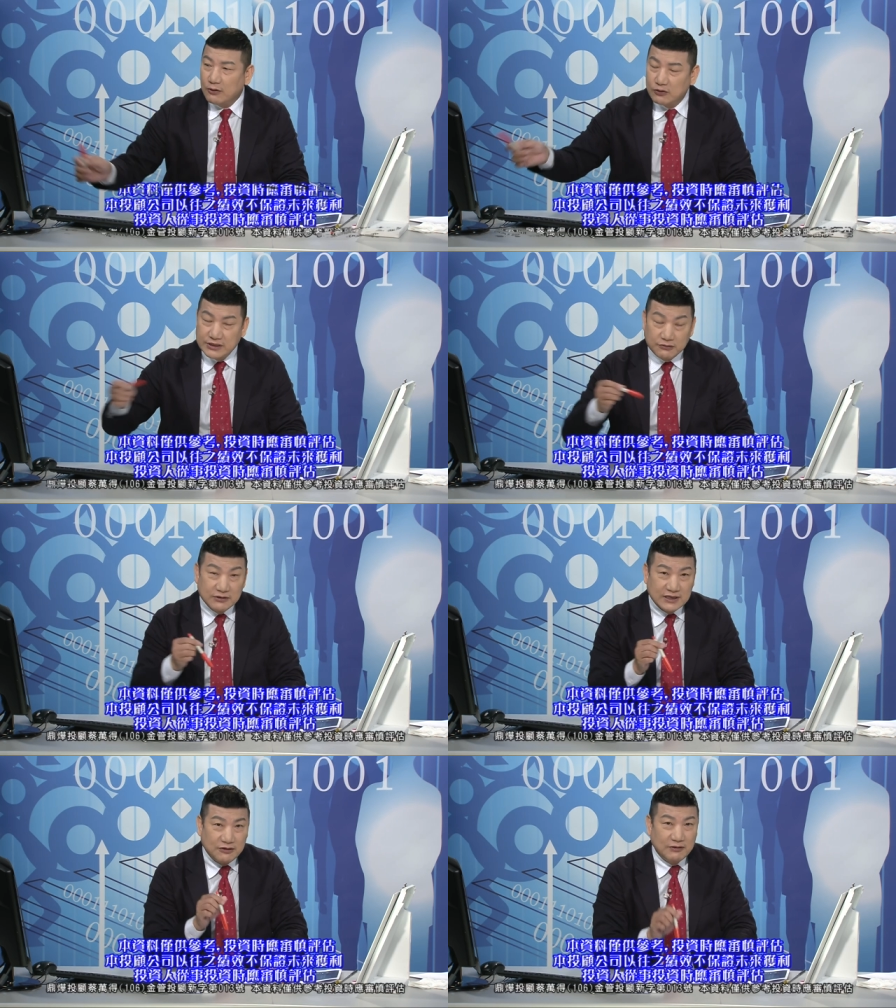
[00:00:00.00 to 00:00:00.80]
那我请
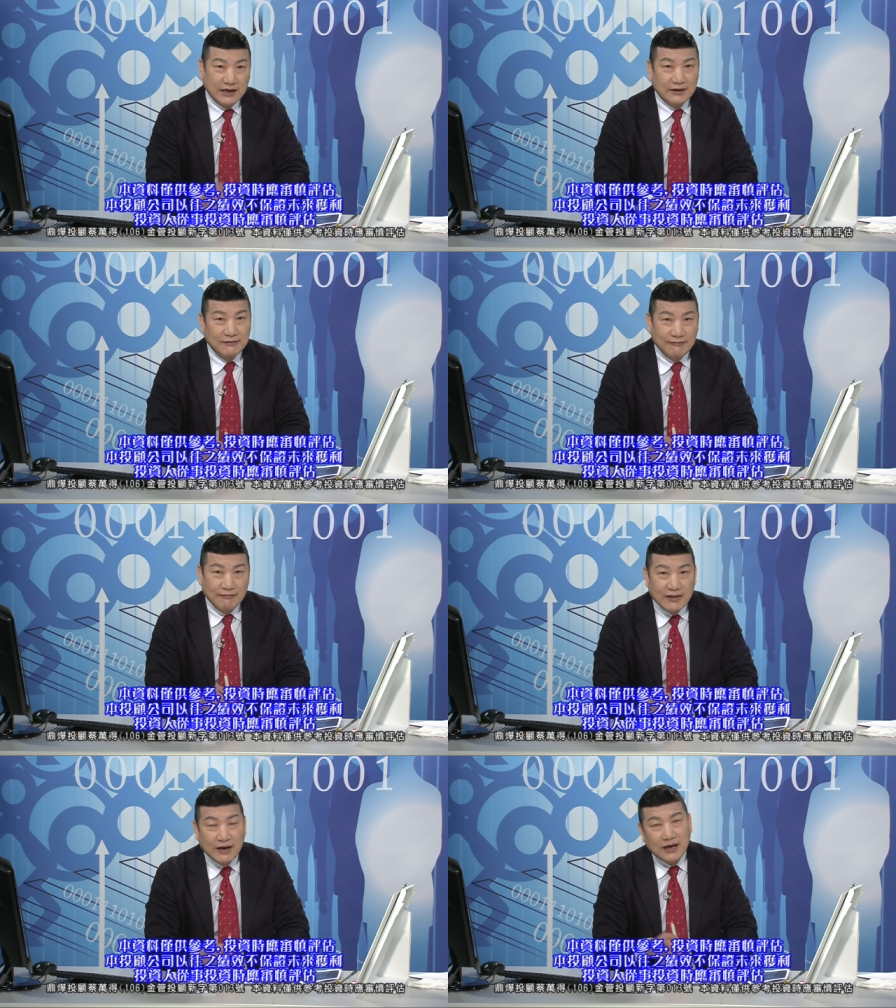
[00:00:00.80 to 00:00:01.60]
问各位，
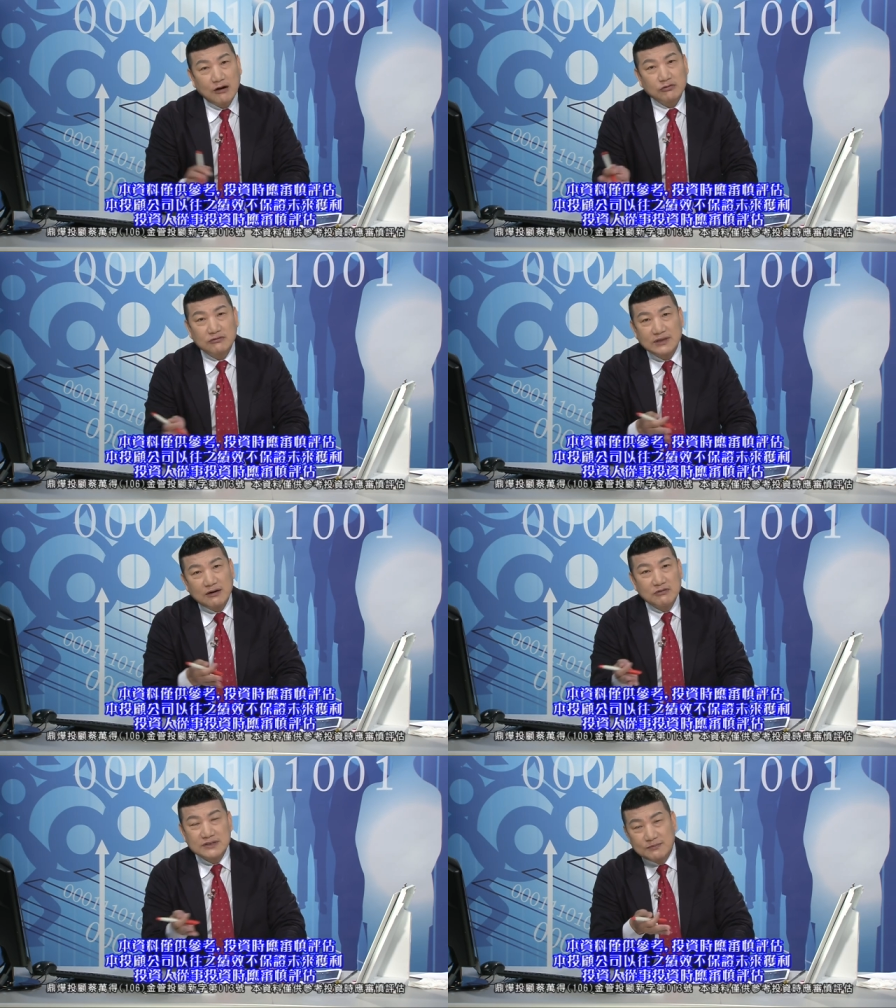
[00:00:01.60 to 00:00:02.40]
高通
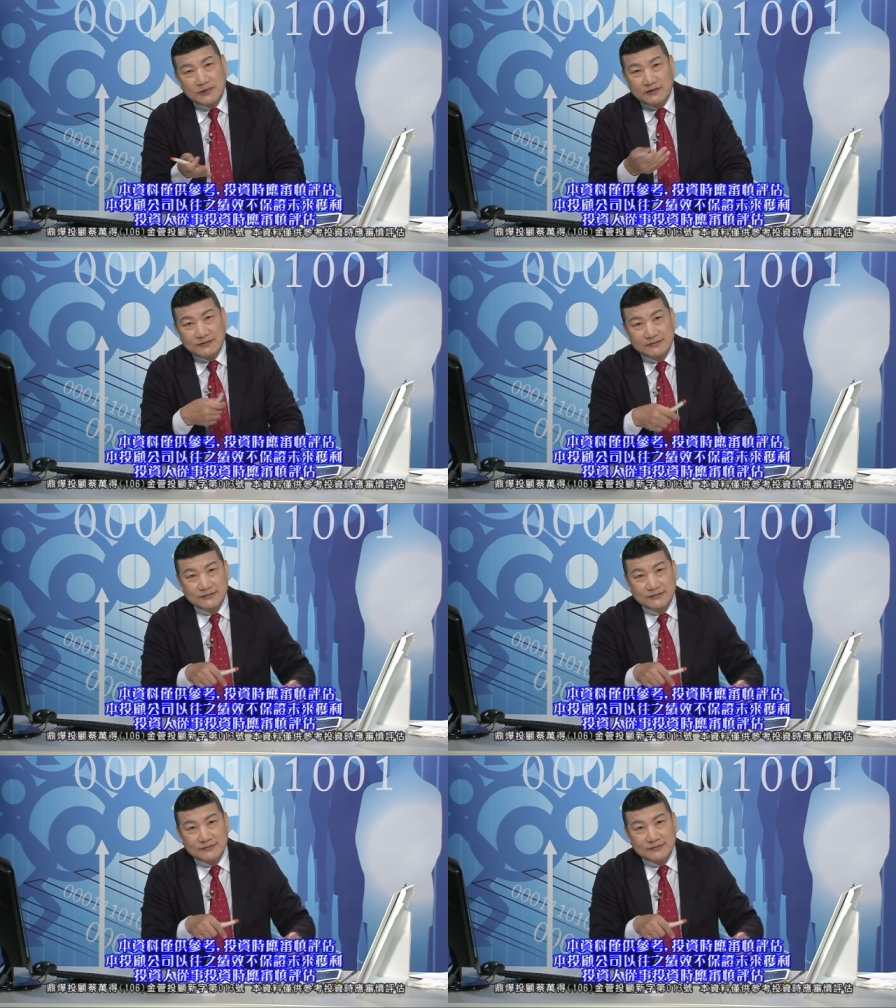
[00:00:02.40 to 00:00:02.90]
它为什么